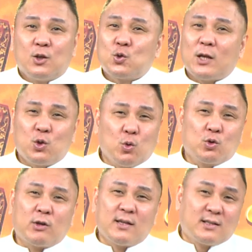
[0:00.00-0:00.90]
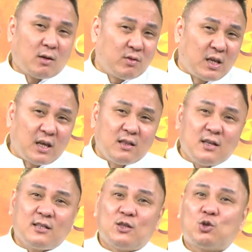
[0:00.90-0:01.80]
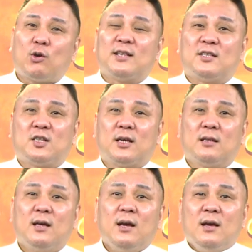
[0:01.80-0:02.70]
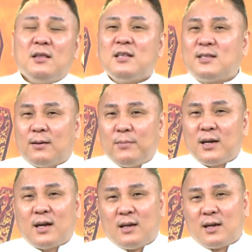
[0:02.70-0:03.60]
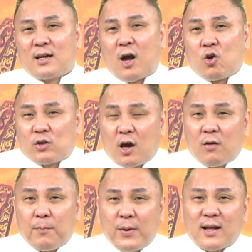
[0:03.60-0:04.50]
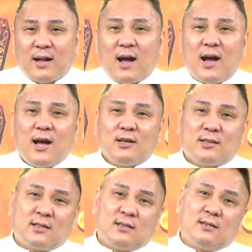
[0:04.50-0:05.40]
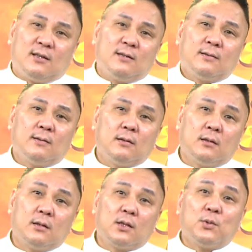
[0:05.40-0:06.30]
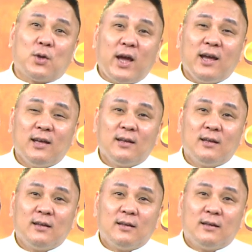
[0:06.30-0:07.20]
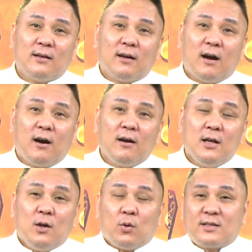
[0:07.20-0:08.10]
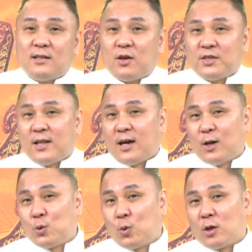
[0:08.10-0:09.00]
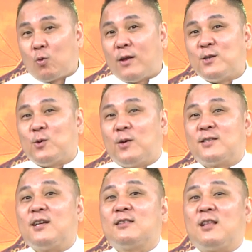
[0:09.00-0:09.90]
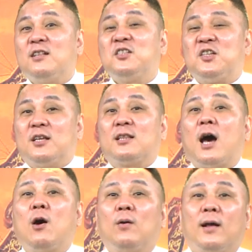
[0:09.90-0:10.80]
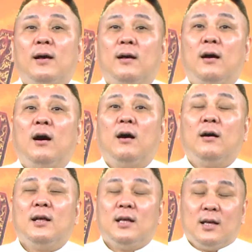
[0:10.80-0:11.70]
赚多赚少你一定是赚钱，你怎么可能搞到被嘎死呢？对不对？啊，我知道现在很多的观众啊在等解套了啊，